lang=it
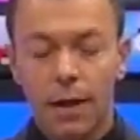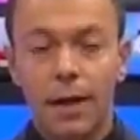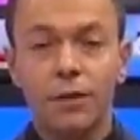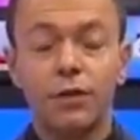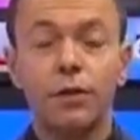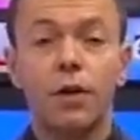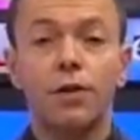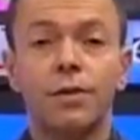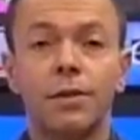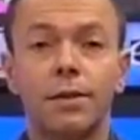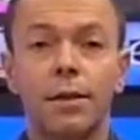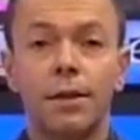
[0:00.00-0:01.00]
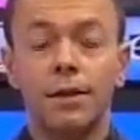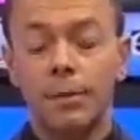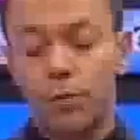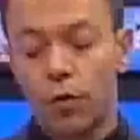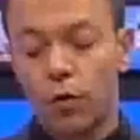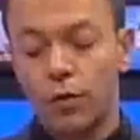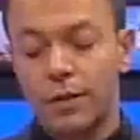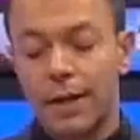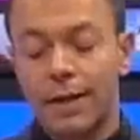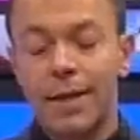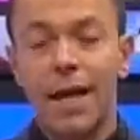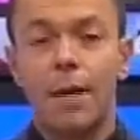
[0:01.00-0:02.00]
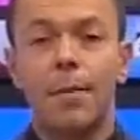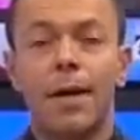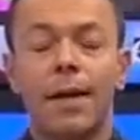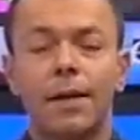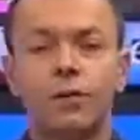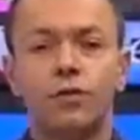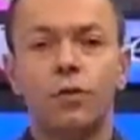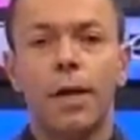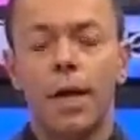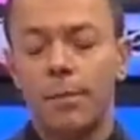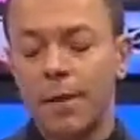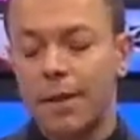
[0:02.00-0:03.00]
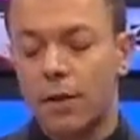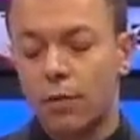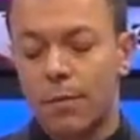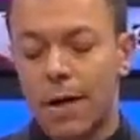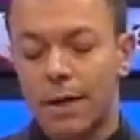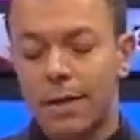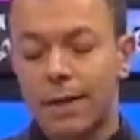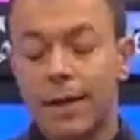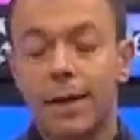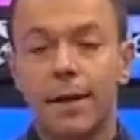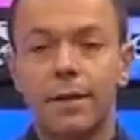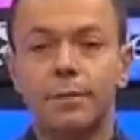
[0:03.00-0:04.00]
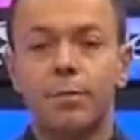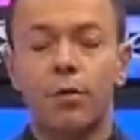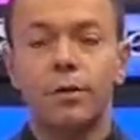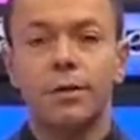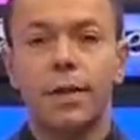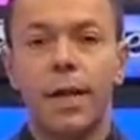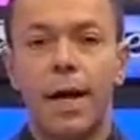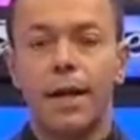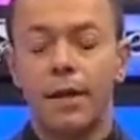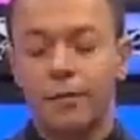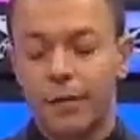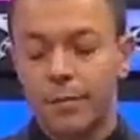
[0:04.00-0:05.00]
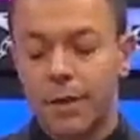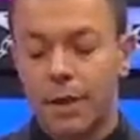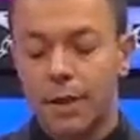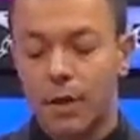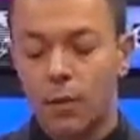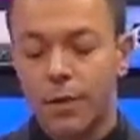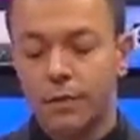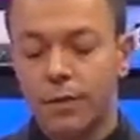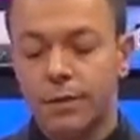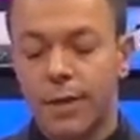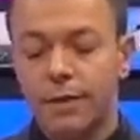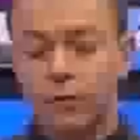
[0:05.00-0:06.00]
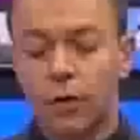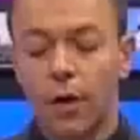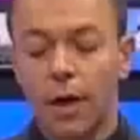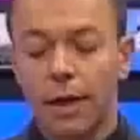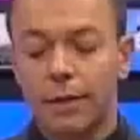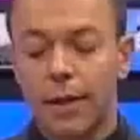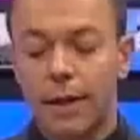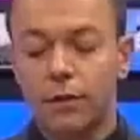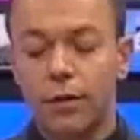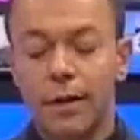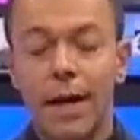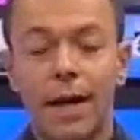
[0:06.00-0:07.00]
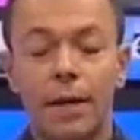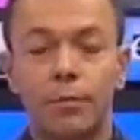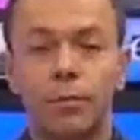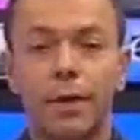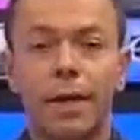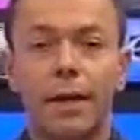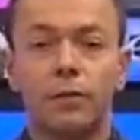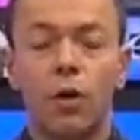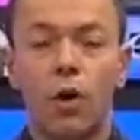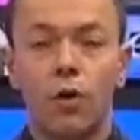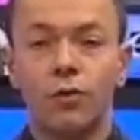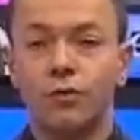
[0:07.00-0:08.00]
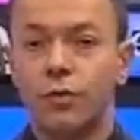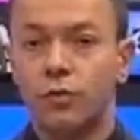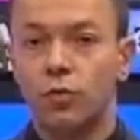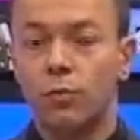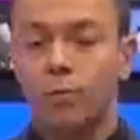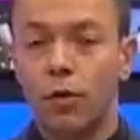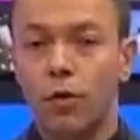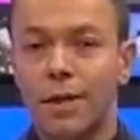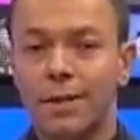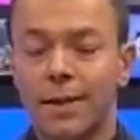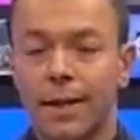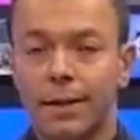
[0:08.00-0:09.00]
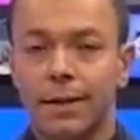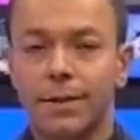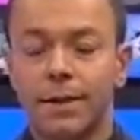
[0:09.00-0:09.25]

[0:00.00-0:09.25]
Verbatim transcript: L'Arcidiocesi di Bologna richiama la Regione Emilia-Romagna a dare risposte alle famiglie. Questo è il senso dell'editoriale pubblicato oggi su Bologna 7.